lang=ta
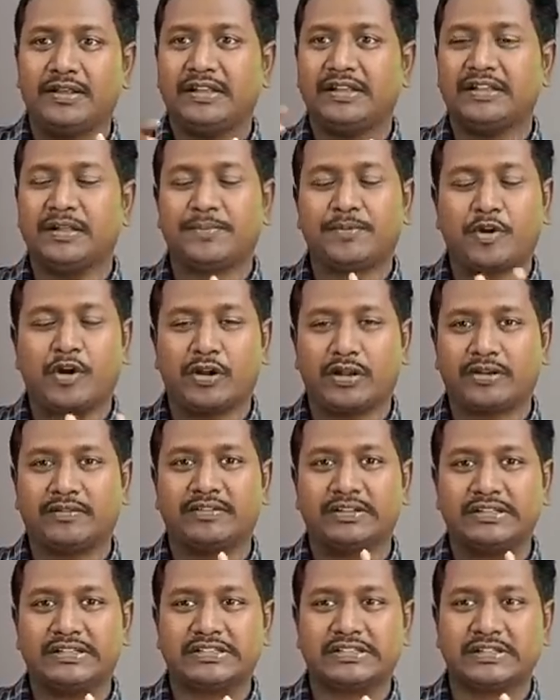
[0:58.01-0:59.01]
இந்த
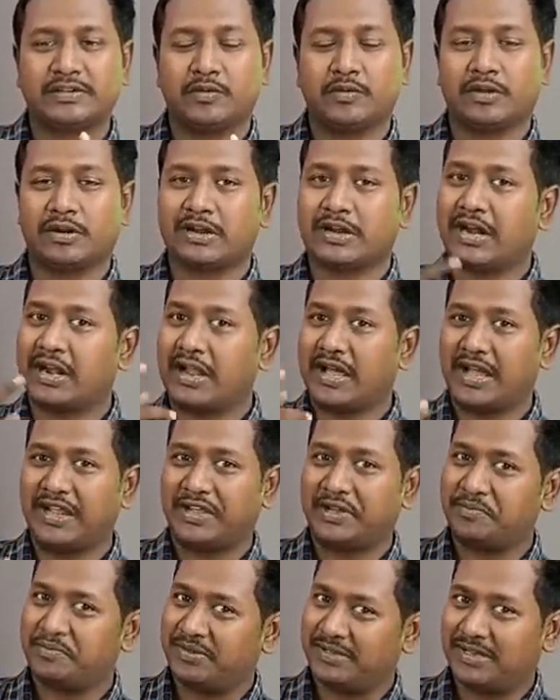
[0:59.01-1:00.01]
ப்ராடக்ட் வந்துட்டு ஒரு
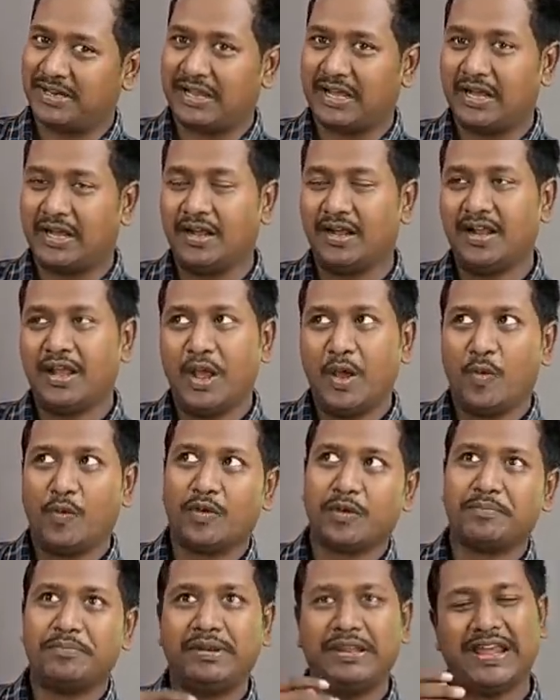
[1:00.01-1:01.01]
கடாய்க்கு பதிலாக
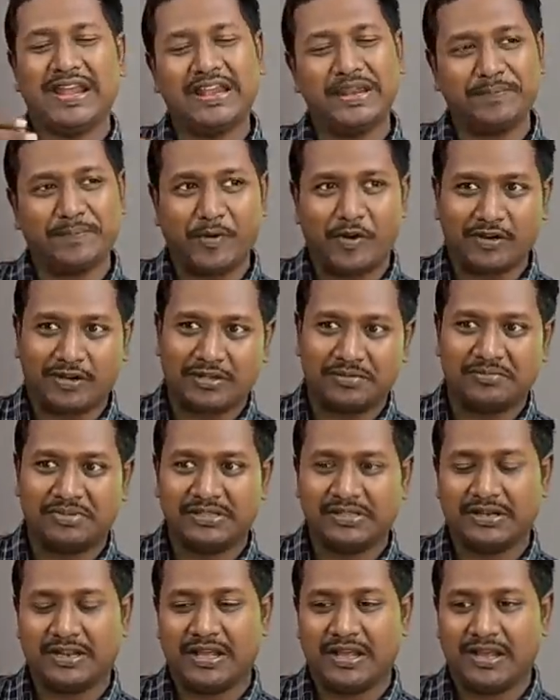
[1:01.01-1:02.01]
ஒரு பிரியாணி பாட்டுக்கு
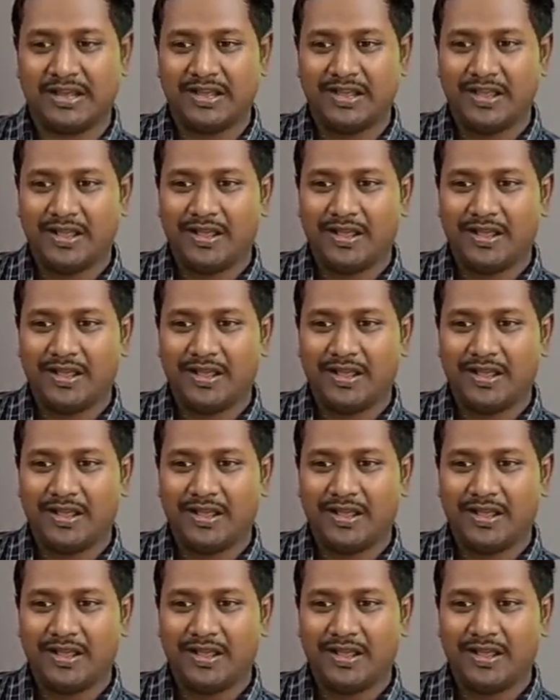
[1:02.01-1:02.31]
பதிலாக